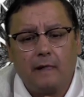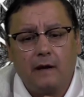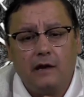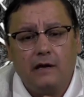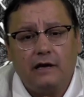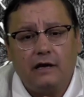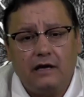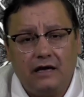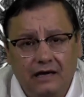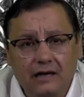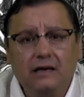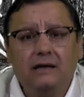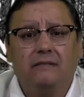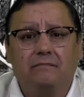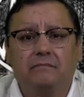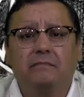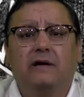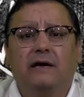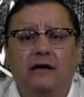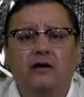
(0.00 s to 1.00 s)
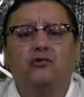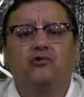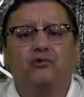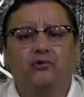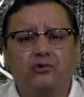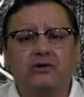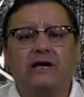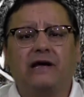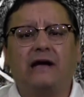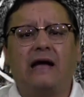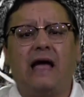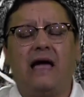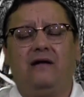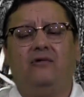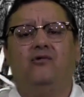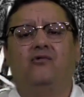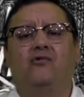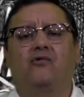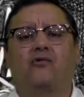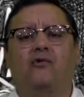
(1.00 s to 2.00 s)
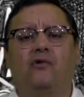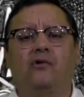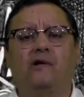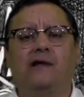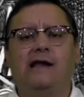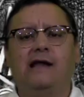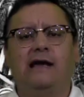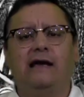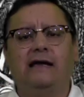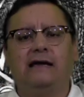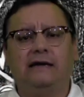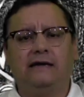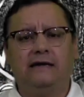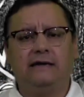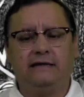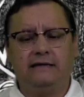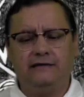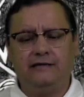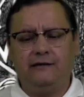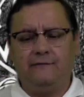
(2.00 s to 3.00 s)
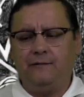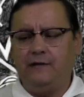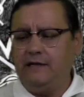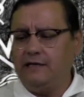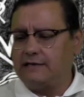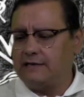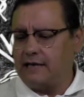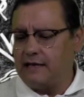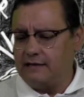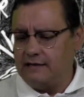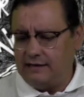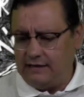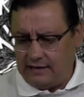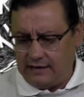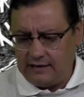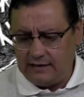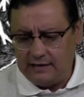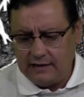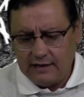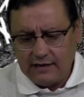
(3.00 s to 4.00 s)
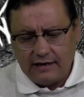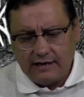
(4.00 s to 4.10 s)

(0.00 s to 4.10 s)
y ellos llegaron con la divisa de,